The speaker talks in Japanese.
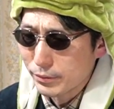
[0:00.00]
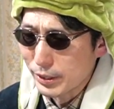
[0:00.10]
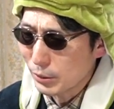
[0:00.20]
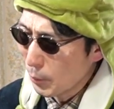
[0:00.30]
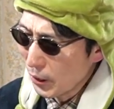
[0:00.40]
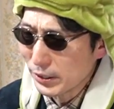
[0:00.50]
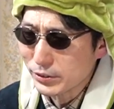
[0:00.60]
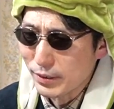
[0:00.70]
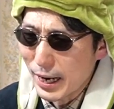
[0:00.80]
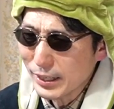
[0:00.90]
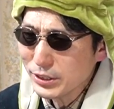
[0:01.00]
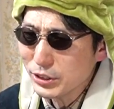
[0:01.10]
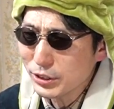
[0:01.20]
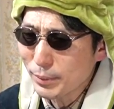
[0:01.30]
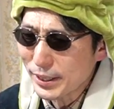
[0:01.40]
500ポイントあっ
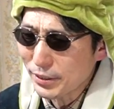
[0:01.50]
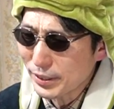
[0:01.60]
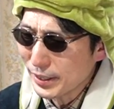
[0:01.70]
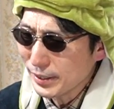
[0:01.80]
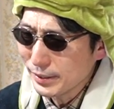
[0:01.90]
ちゅう間だよね